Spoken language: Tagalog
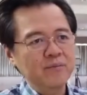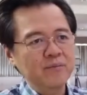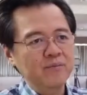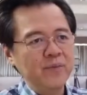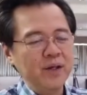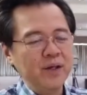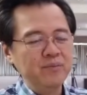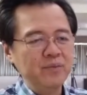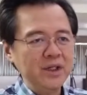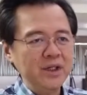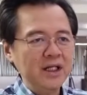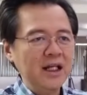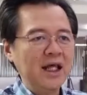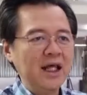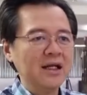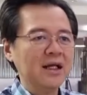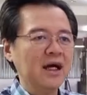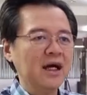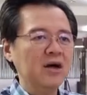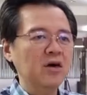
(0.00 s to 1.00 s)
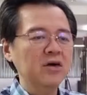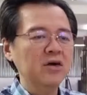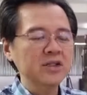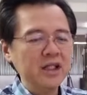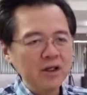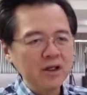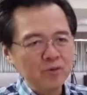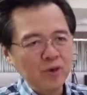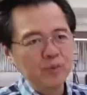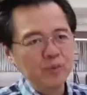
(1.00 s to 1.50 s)
may pilay ka
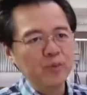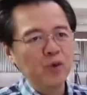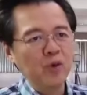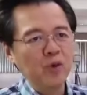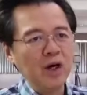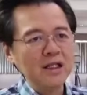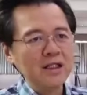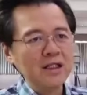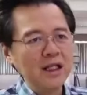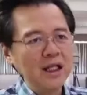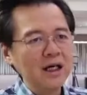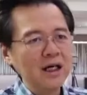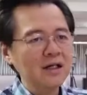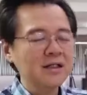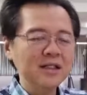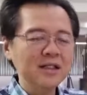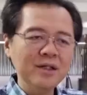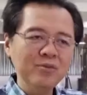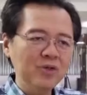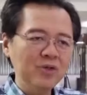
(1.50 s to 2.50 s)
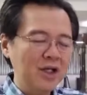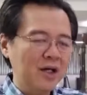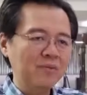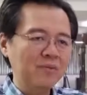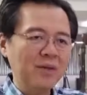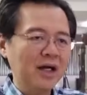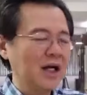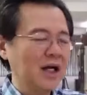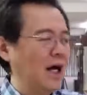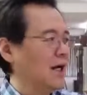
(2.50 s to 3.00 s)
konti, umupo ka na lang, hindi mo na
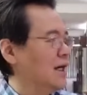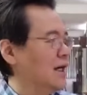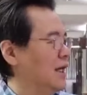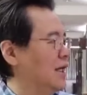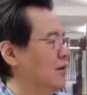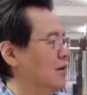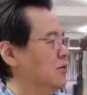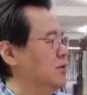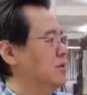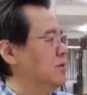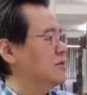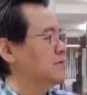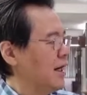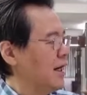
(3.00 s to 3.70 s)
magagalaw yun.